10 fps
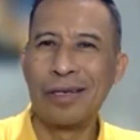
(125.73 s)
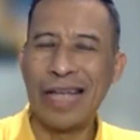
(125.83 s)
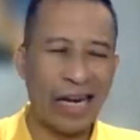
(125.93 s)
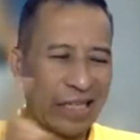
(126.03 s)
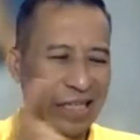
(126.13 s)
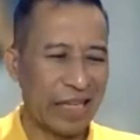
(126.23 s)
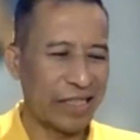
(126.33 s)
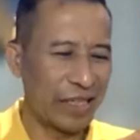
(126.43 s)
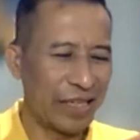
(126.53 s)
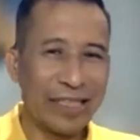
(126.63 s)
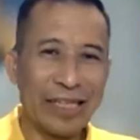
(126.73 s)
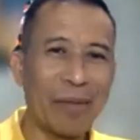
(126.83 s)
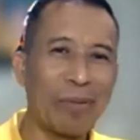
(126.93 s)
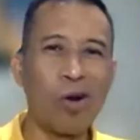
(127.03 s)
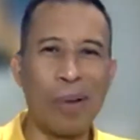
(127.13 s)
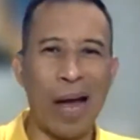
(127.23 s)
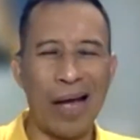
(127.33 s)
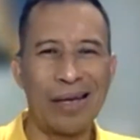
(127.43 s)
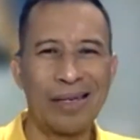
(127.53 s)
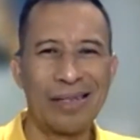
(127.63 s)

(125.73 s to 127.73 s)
yang dites ini tidak berubah.